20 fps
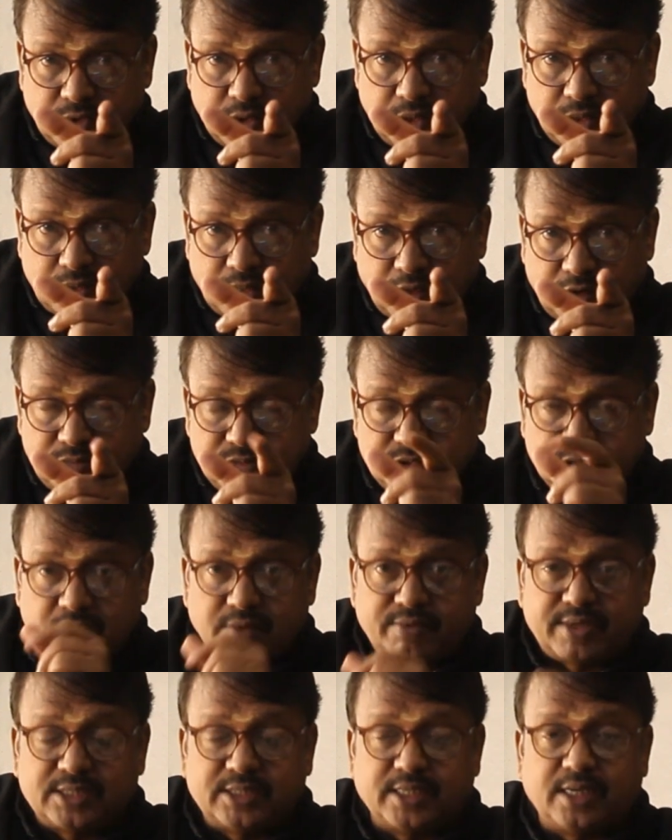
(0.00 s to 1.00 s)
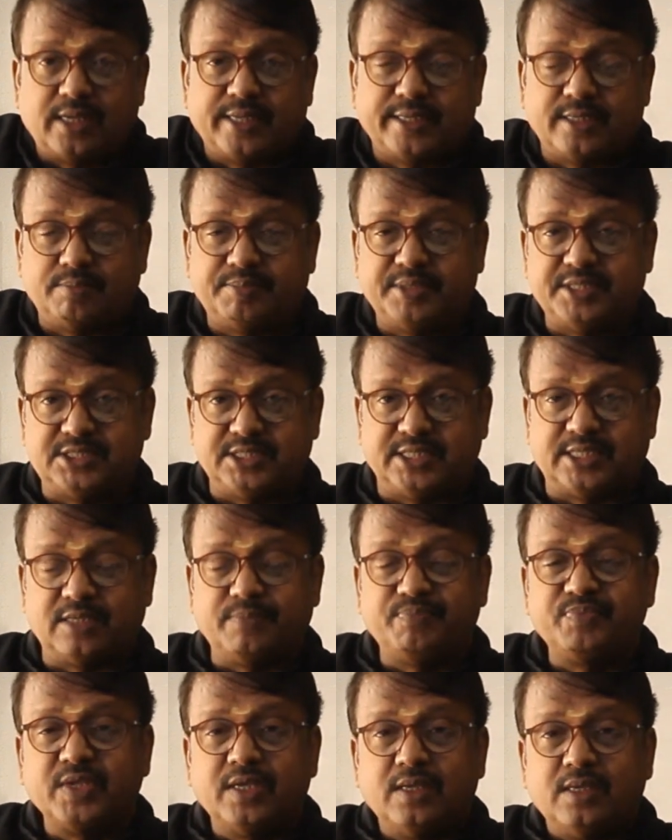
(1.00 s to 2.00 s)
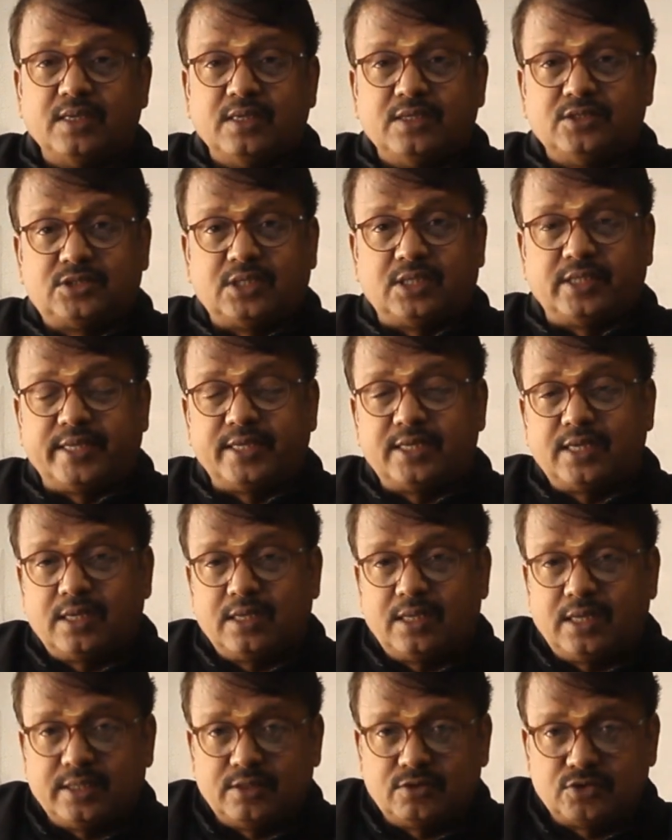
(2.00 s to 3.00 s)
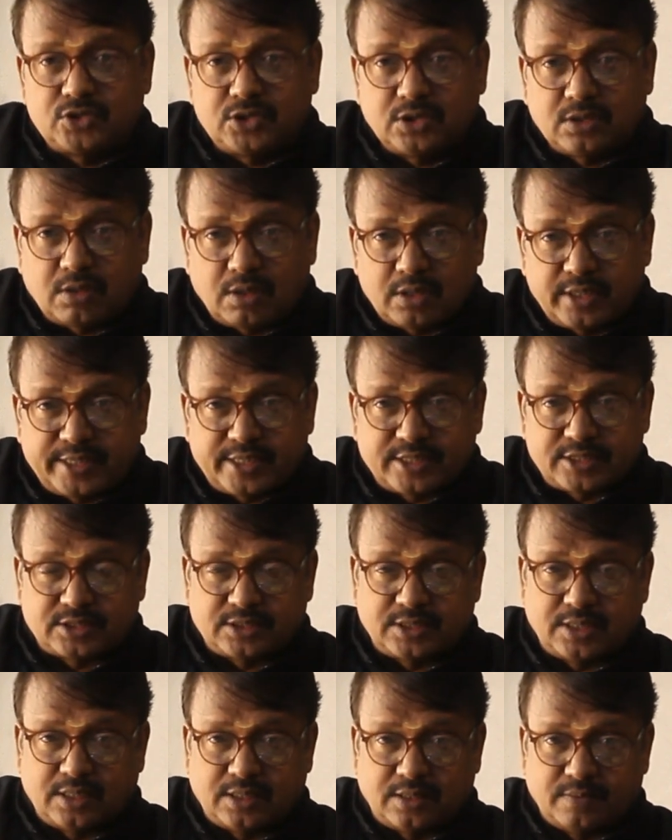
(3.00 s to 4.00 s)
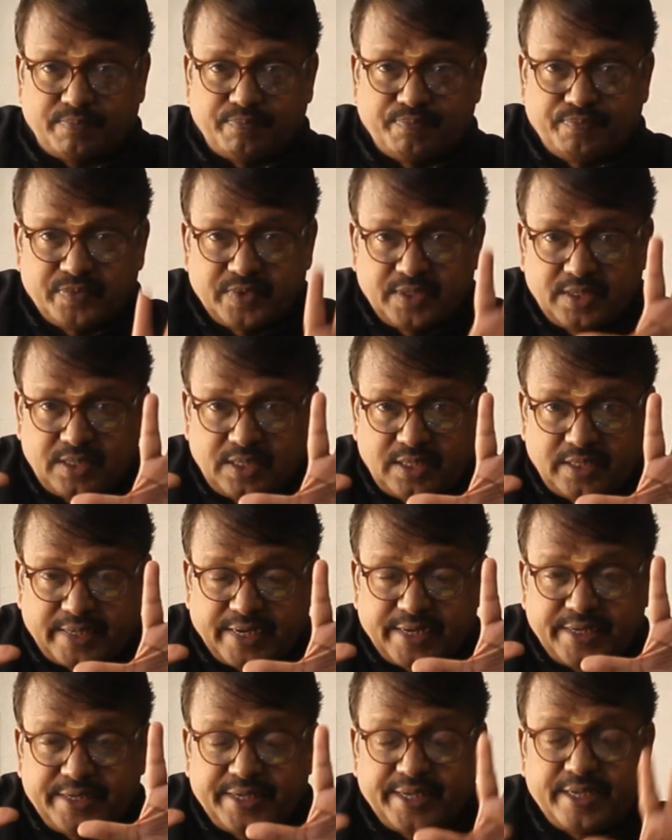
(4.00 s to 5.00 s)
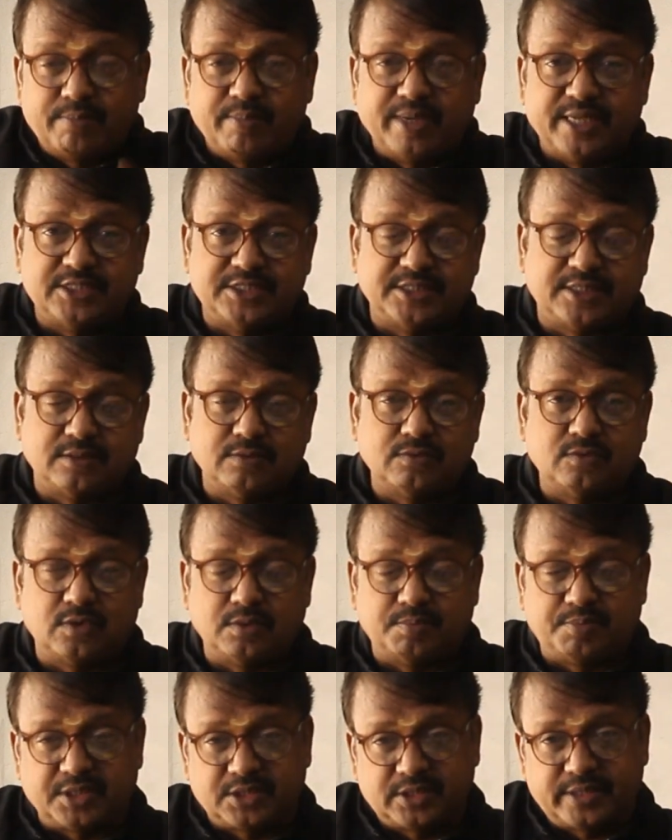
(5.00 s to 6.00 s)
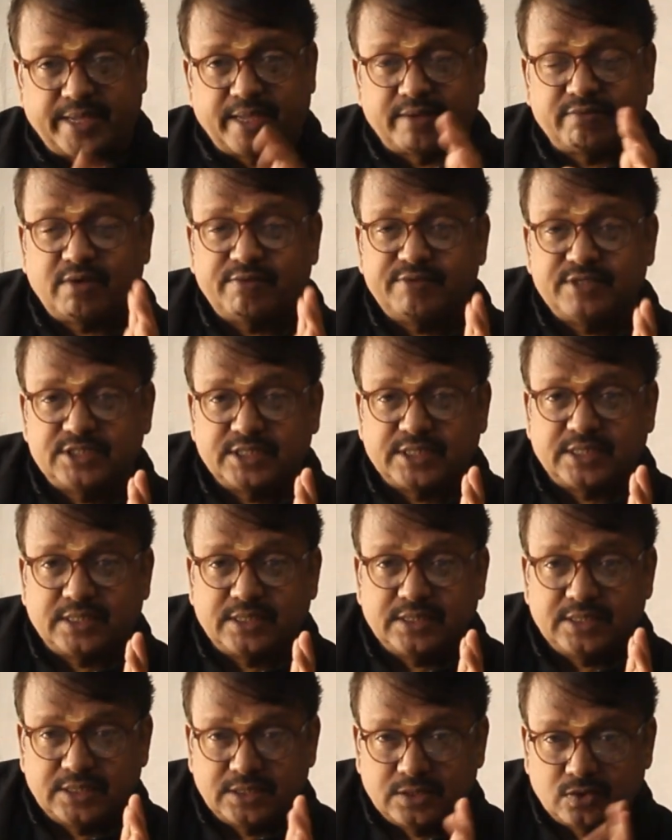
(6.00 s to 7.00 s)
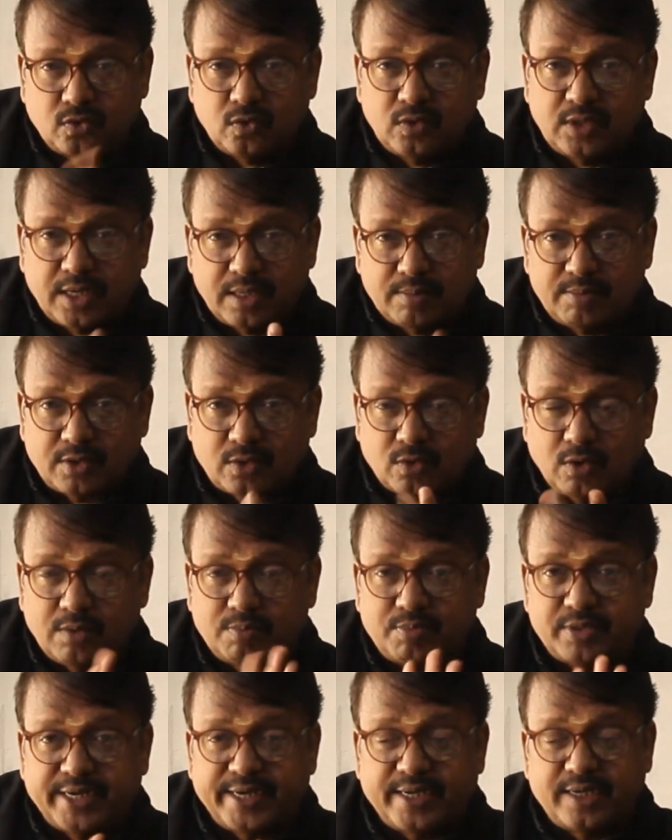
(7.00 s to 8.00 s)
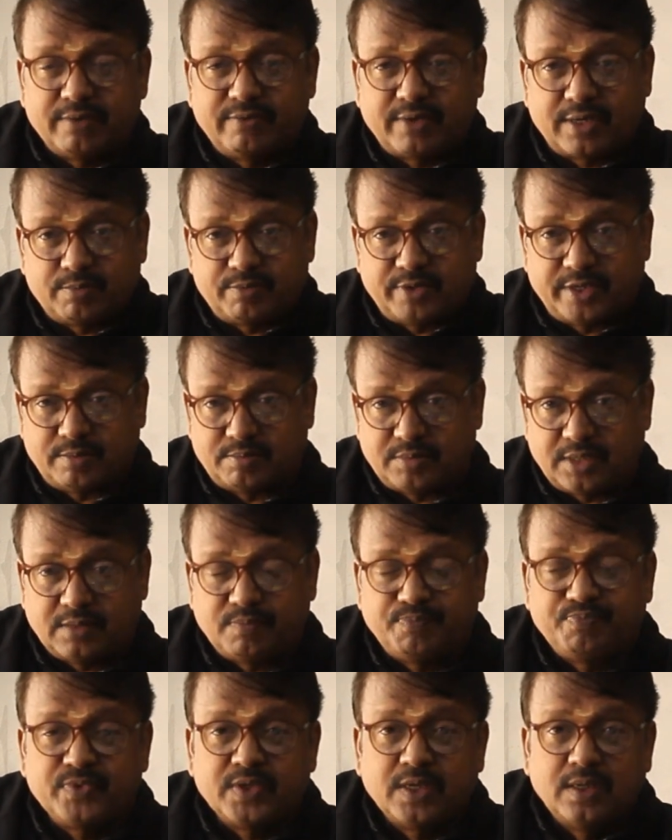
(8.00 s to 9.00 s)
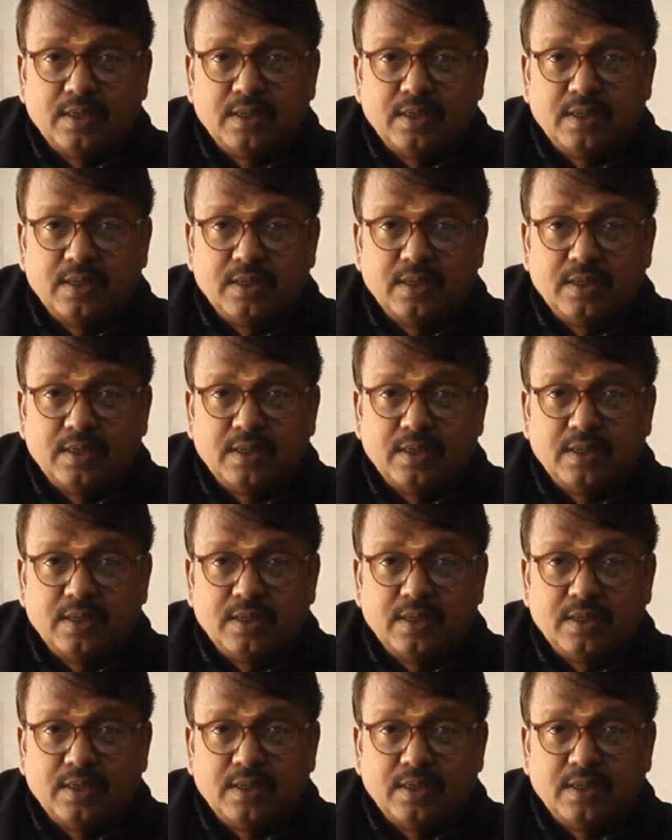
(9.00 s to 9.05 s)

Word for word: உங்களுக்காகவும் சில வார்த்தைகள் நான் இங்கே பேசிக்கிறேன் ஸோ அது என்னென்னா யூஸ் டு குவாலிட்டஸ் டென் கே மேஜிக் ஒரு பத்தாயிரரூபா வச்சுக்கிட்டு இதுக்குள்ளே நம்ம ரோல் பண்ணிகிட்டே வர முடியுமா